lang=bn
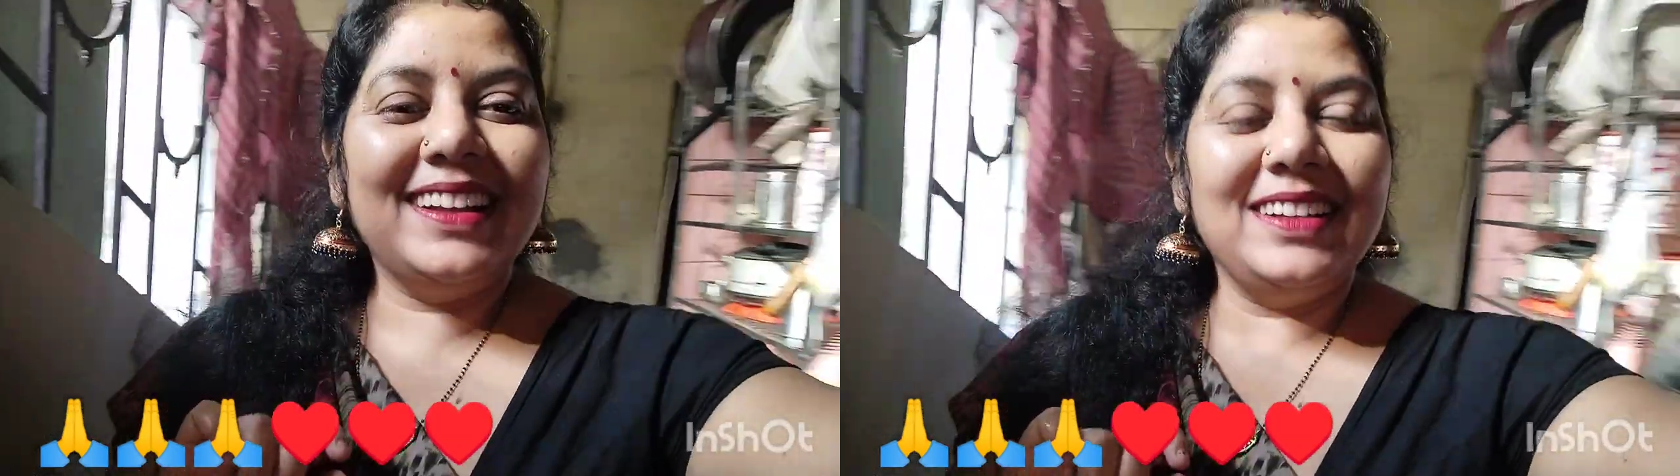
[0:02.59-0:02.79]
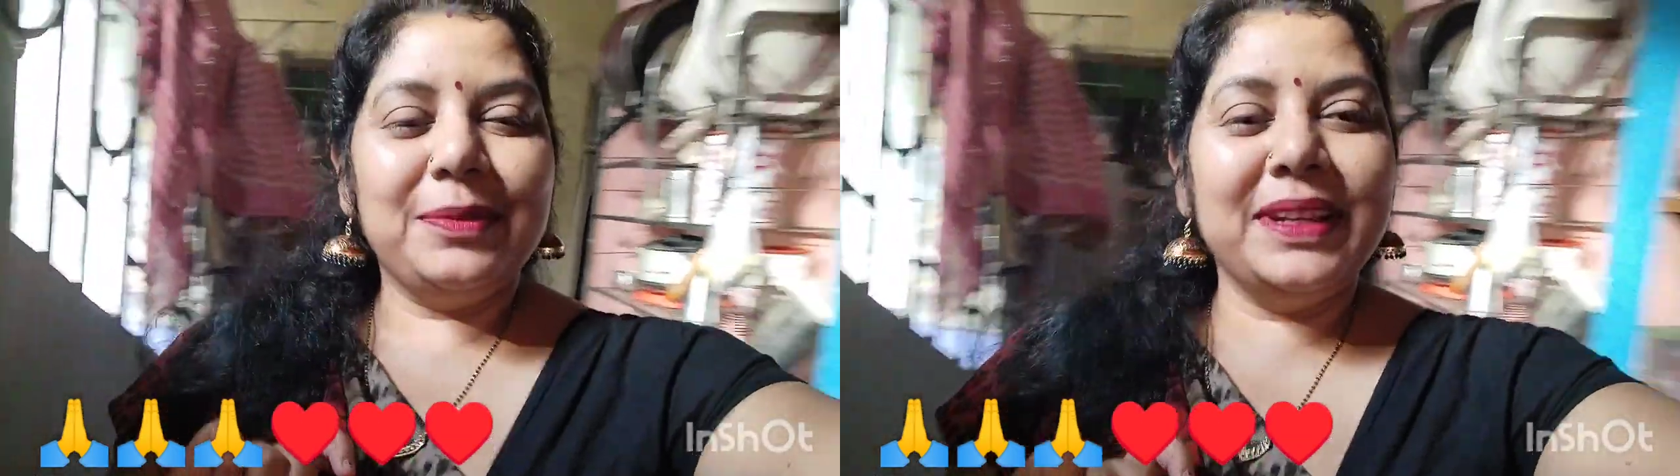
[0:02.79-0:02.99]

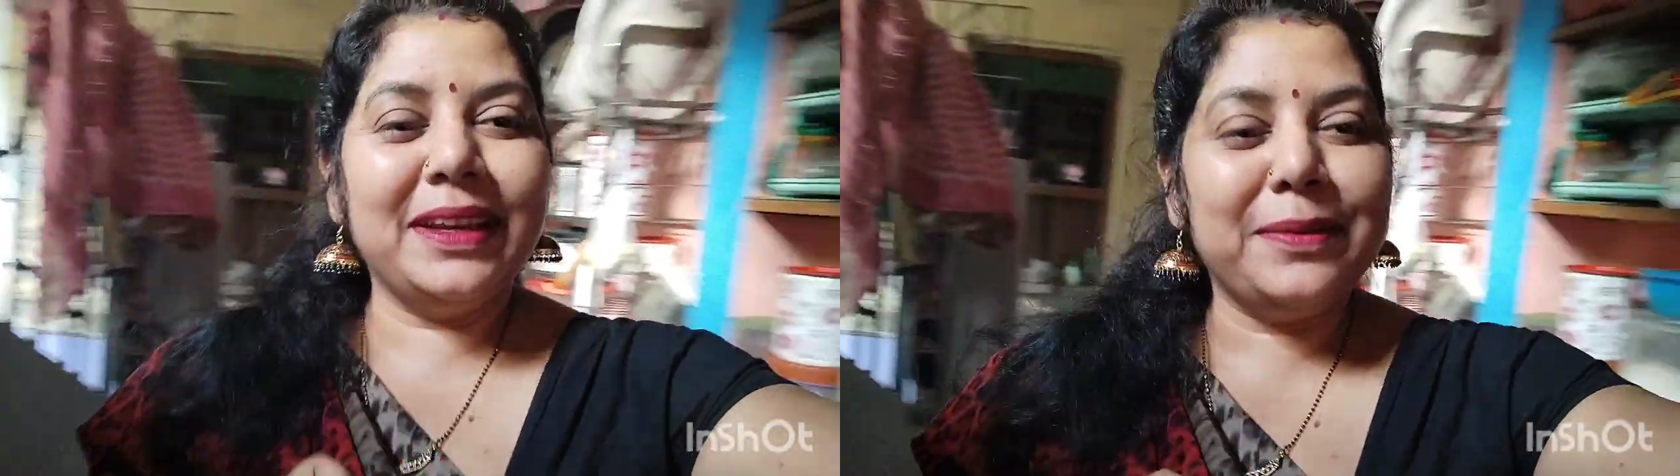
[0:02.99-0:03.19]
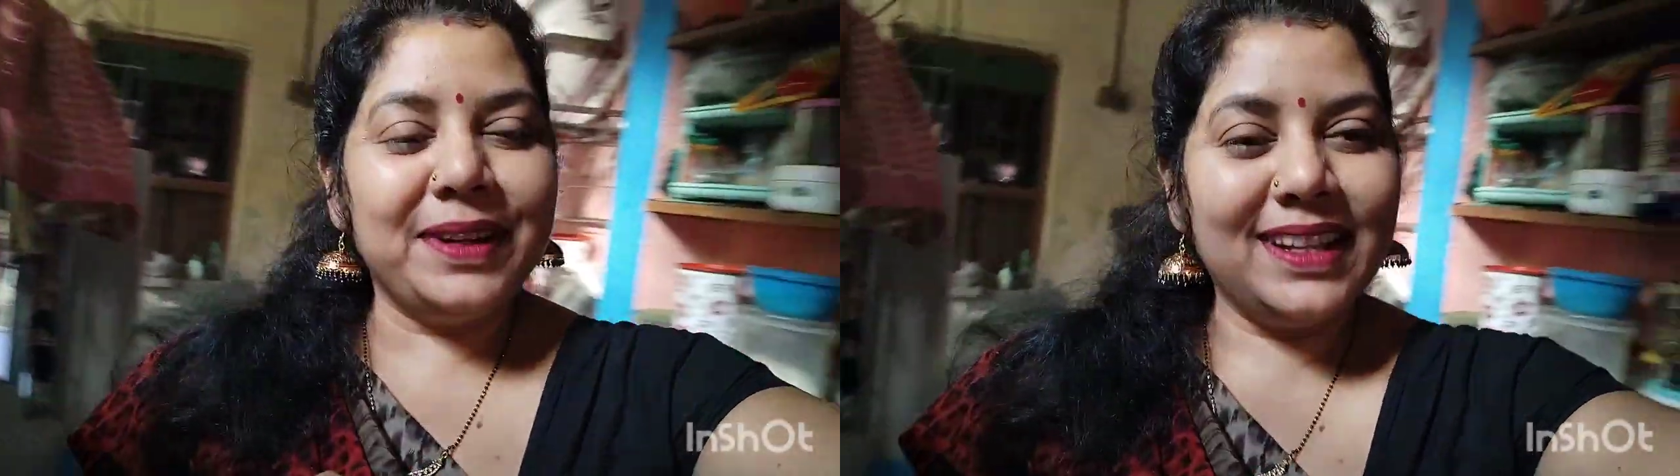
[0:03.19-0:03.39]
সবাই
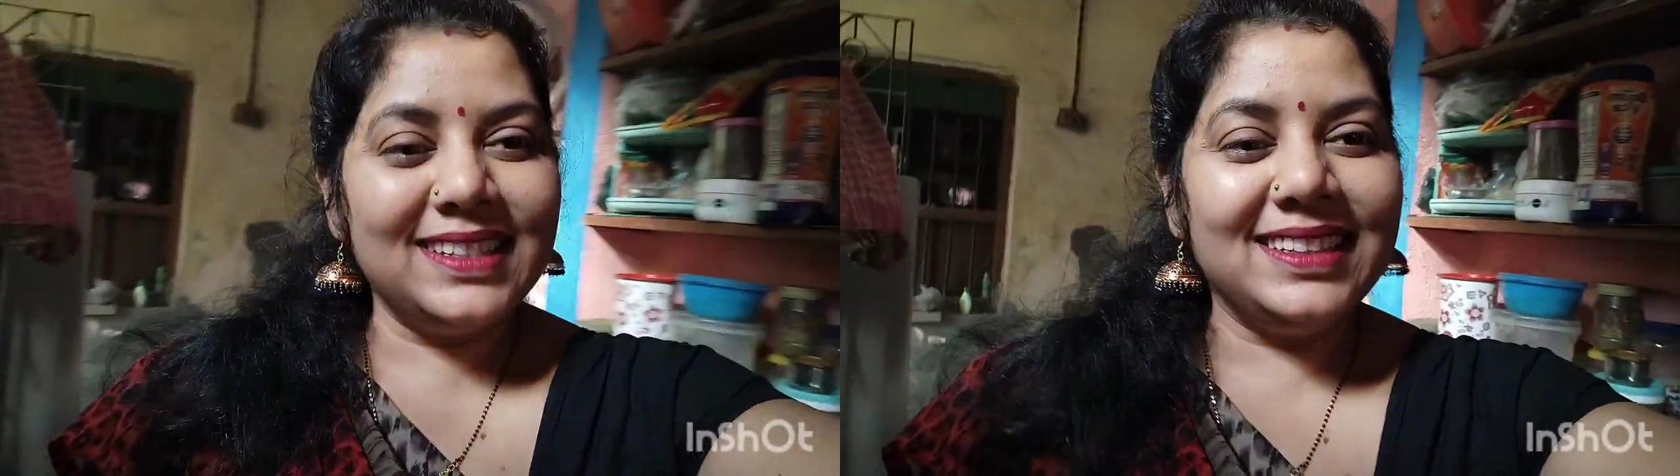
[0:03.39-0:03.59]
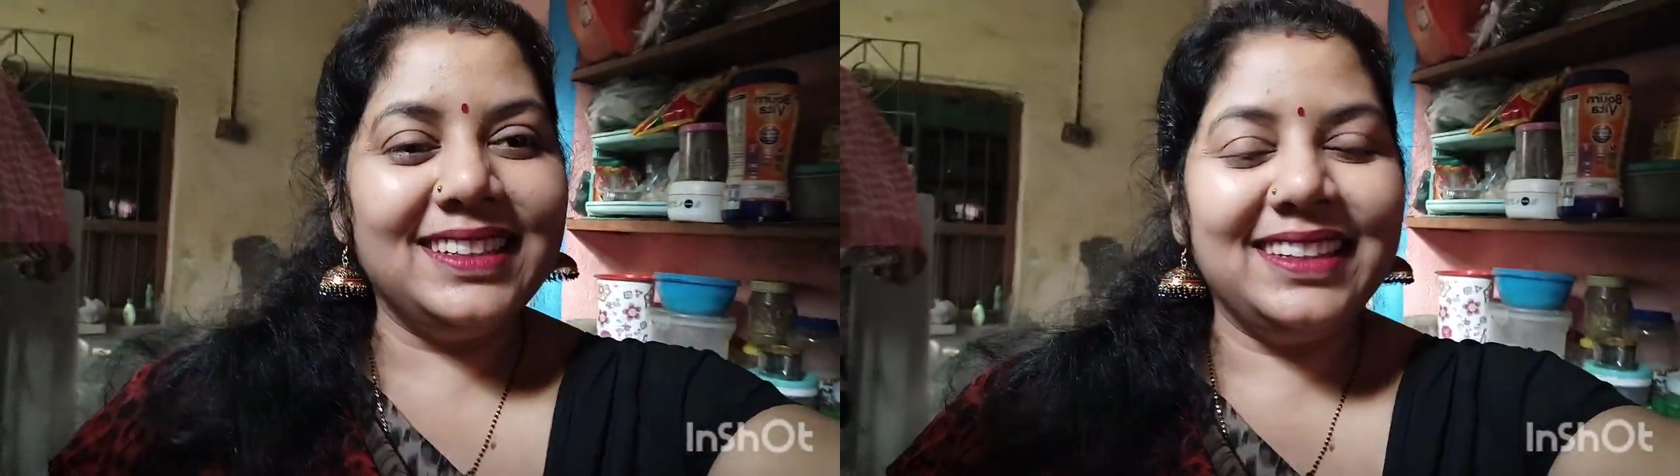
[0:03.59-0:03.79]
কেমন
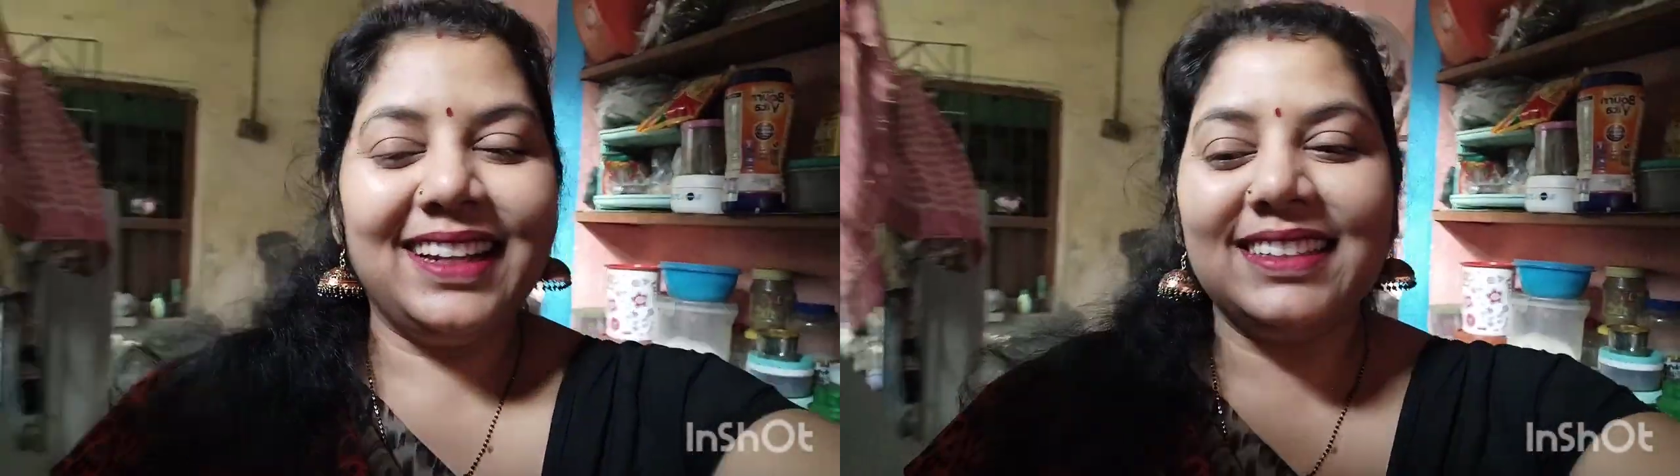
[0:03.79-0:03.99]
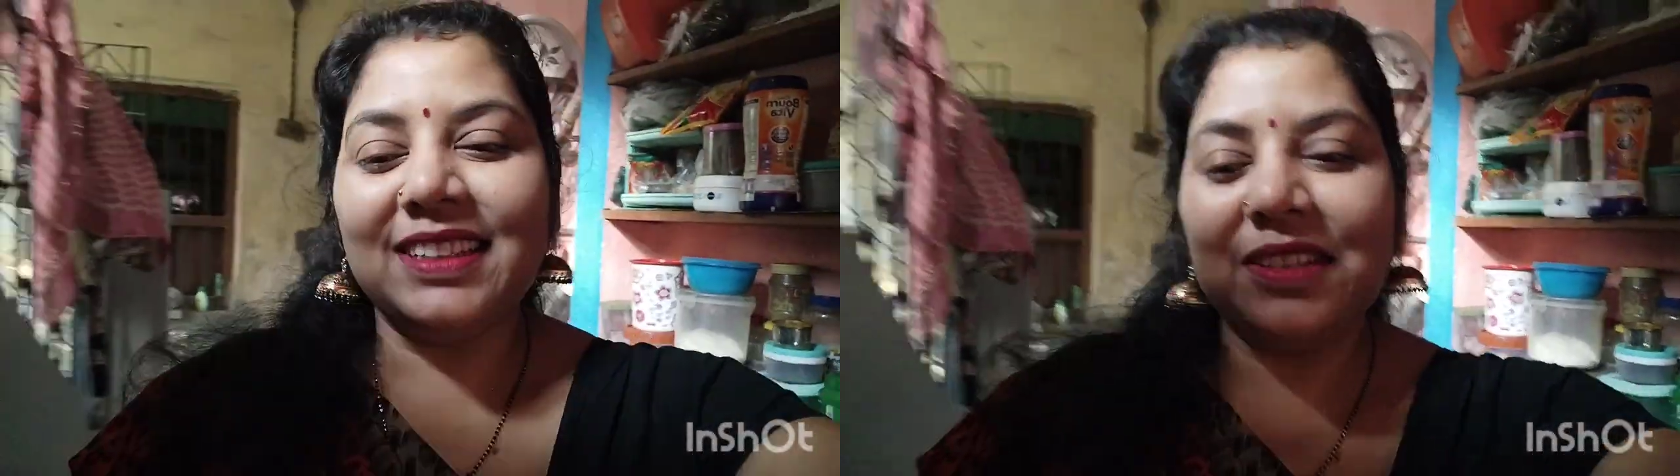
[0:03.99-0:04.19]
আছেন
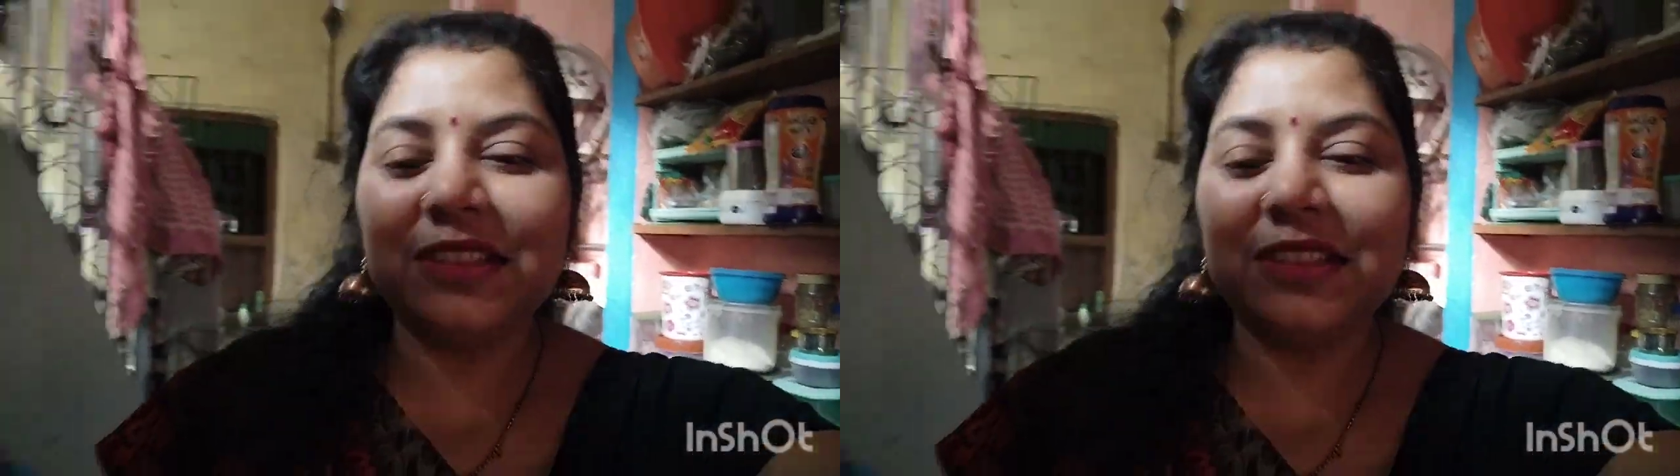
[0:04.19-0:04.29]
আশা করি